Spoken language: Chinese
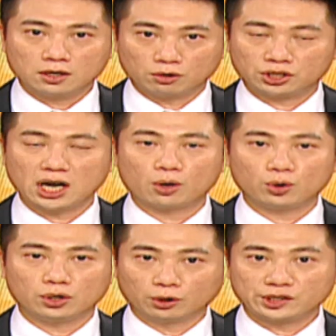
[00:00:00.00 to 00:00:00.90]
有效
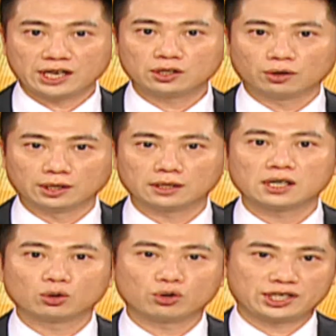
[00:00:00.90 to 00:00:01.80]
率有节奏的
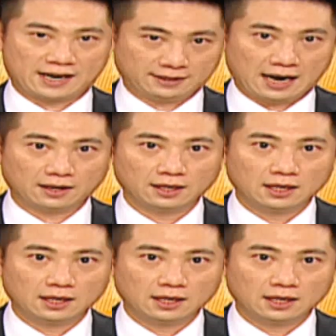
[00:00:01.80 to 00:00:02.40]
操作下一档。